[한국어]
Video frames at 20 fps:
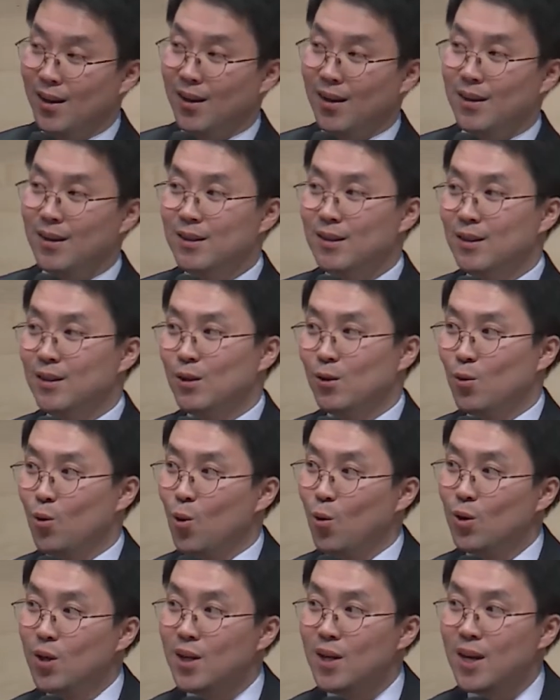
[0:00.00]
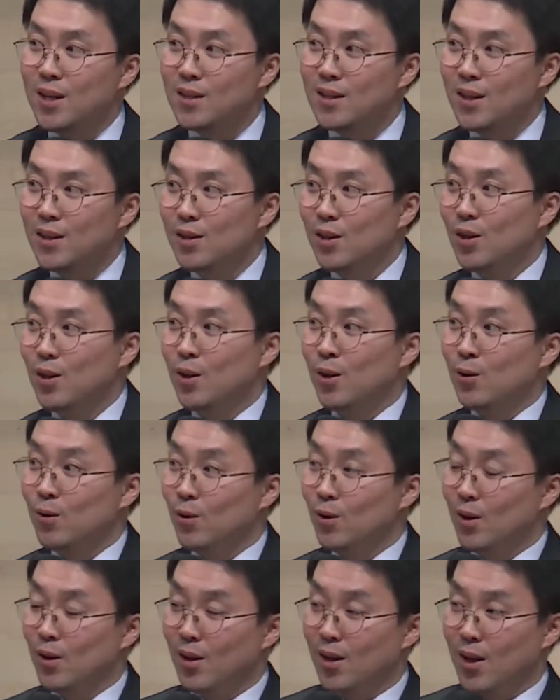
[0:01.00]
그 고등학생들이요.
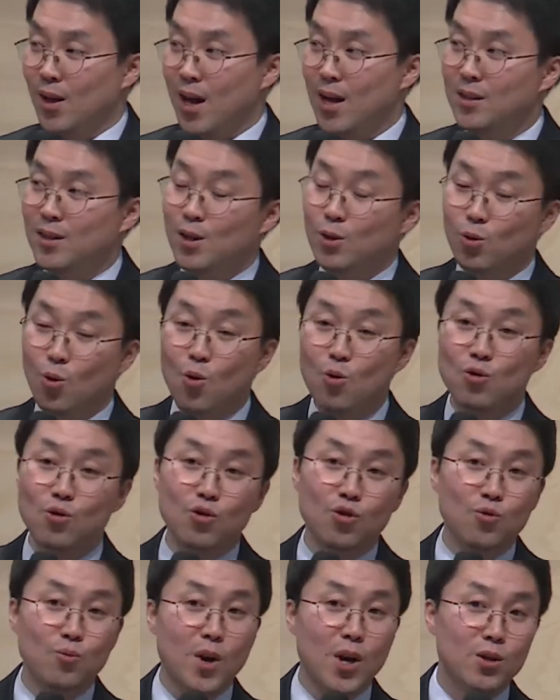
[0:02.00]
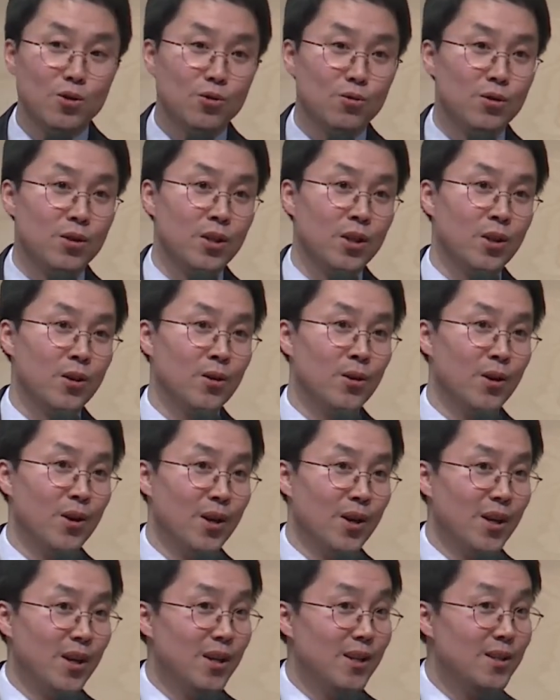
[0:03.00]
학생의 농구 유망주들이요.
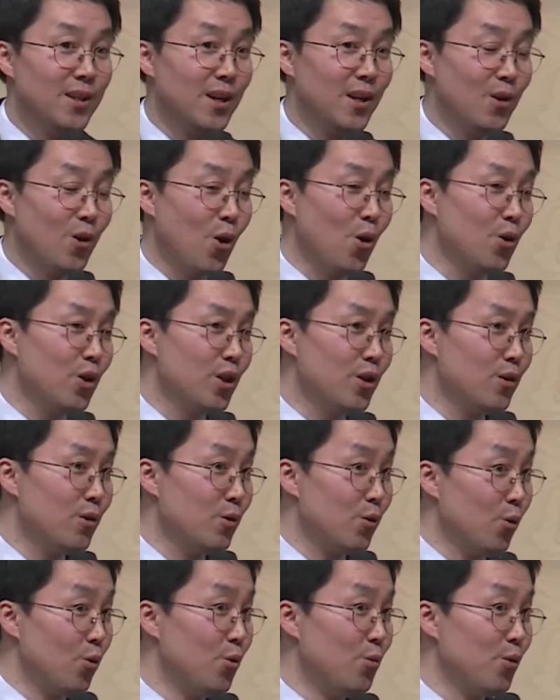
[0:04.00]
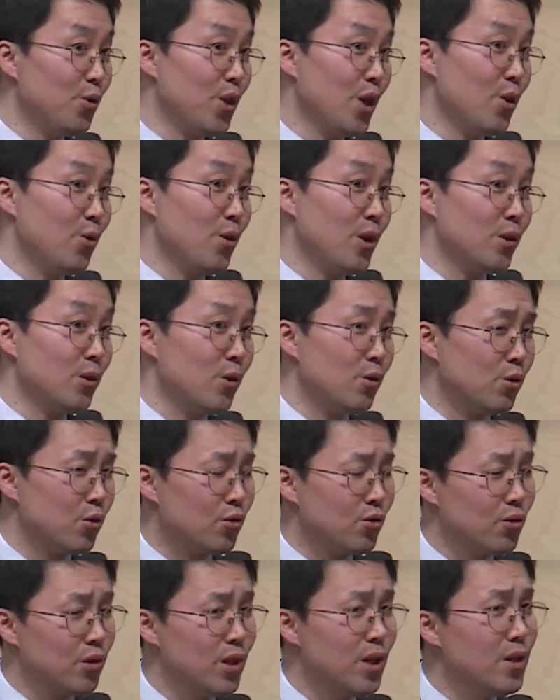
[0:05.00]
이제 커리를 롤 모델로 해서
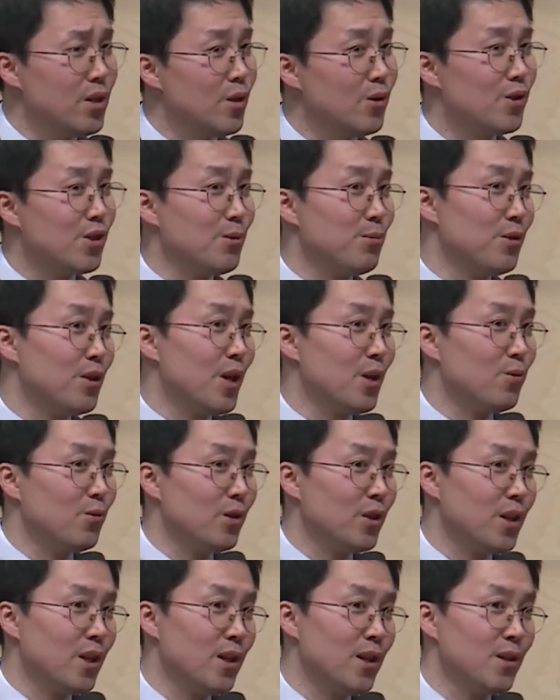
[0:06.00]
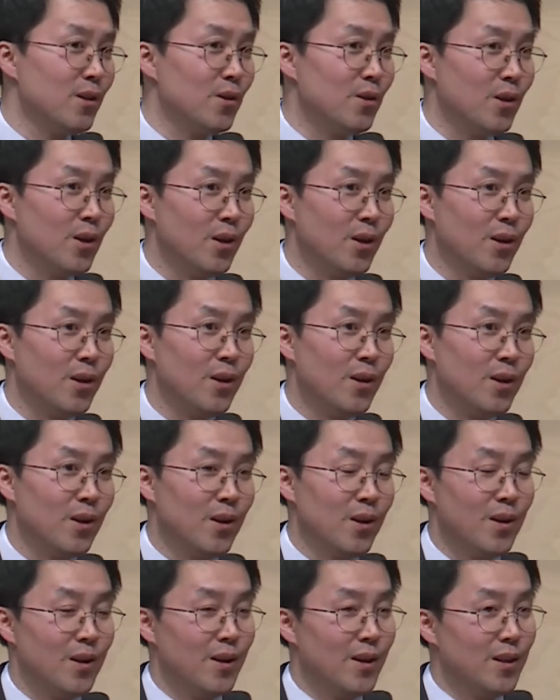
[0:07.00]
슈팅 연습을 하고 있다라는 거예요.
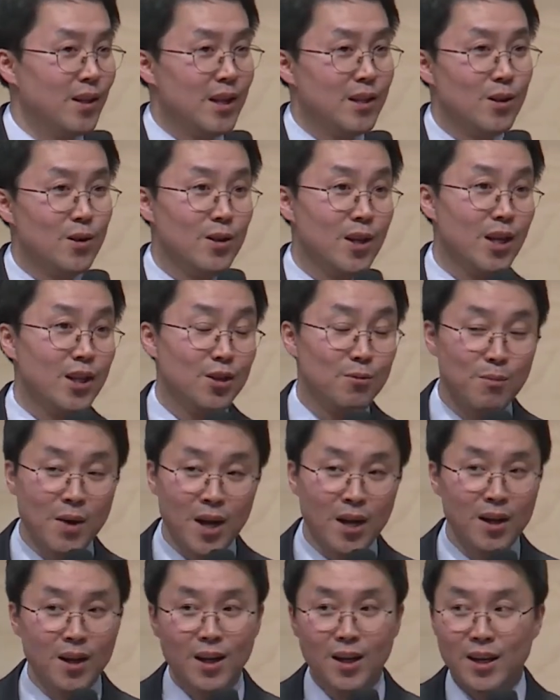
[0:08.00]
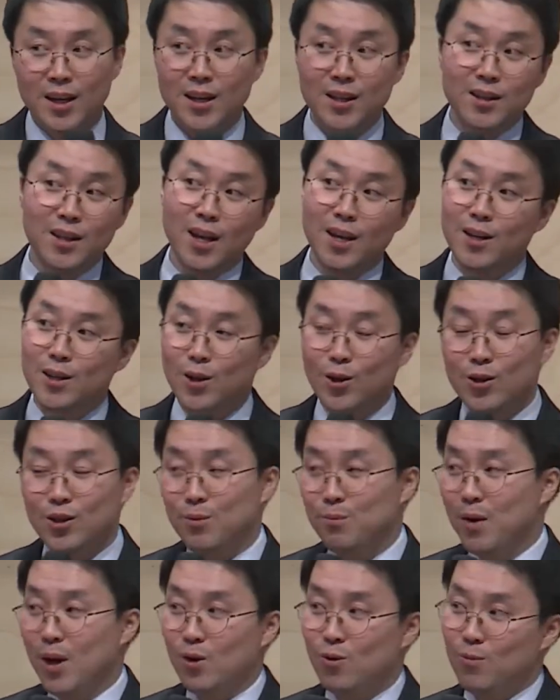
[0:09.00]
예전에는 막 1대1
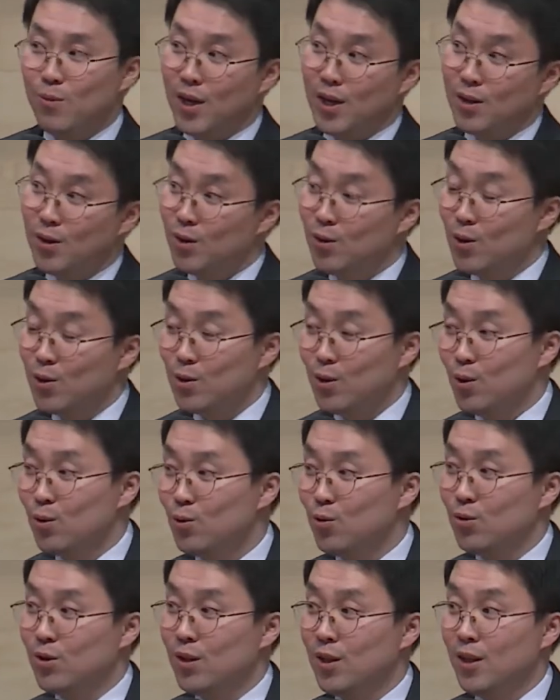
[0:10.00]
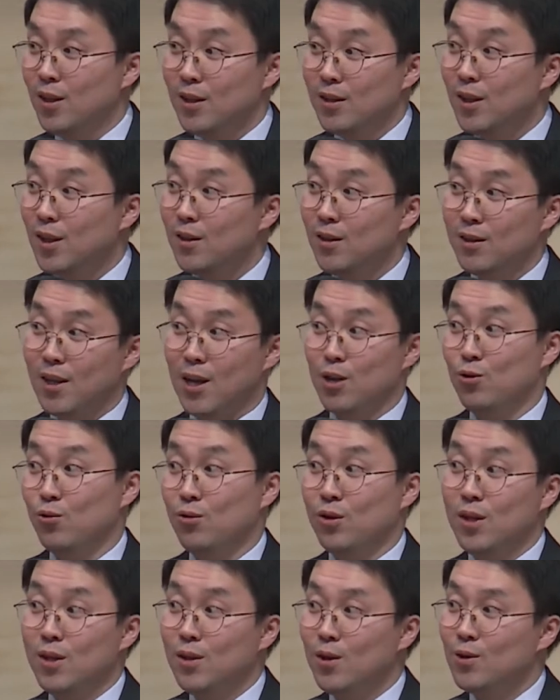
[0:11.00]
연습하고 막 이러던 선수들이 이제는 다
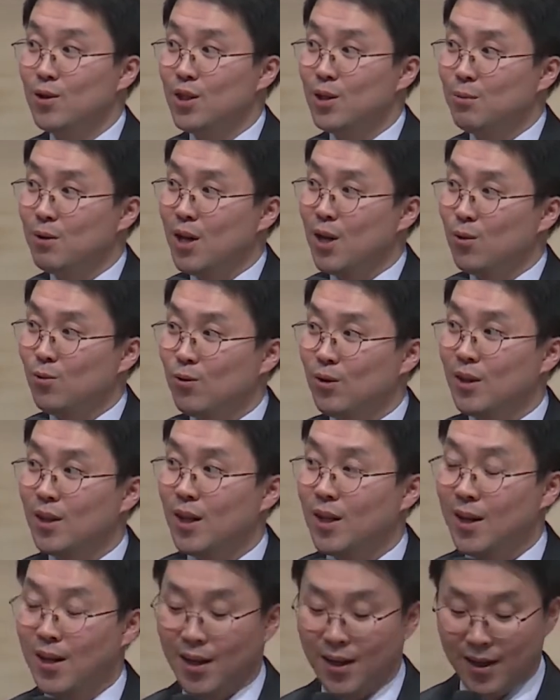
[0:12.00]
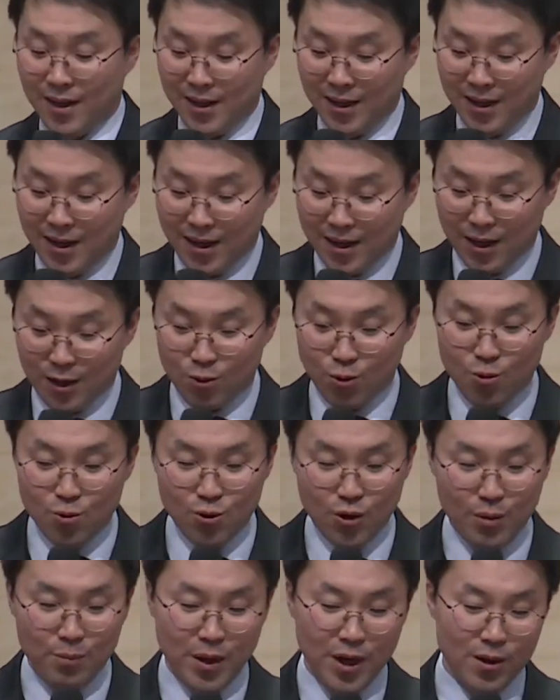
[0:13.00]
슈팅 연습을 하고 있다. 그러니까
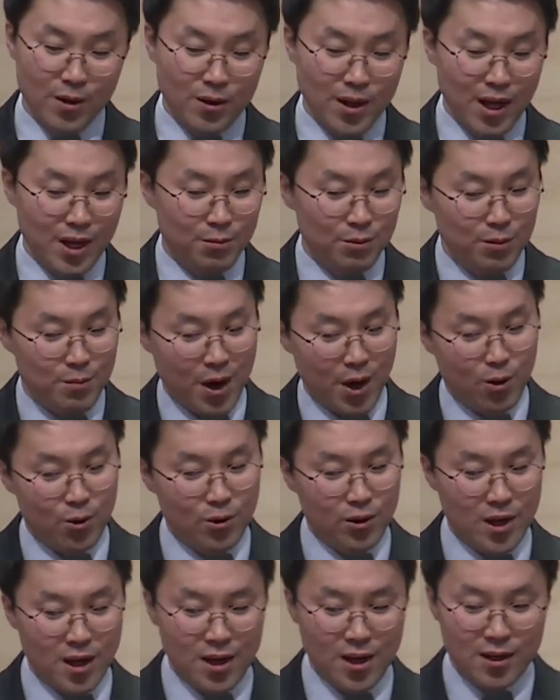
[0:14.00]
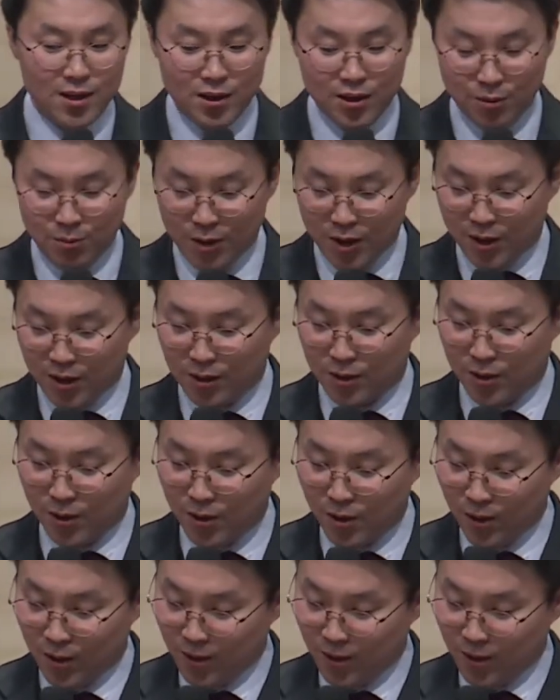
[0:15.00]
농구의 패러다임을 바꿨다라는 측면에서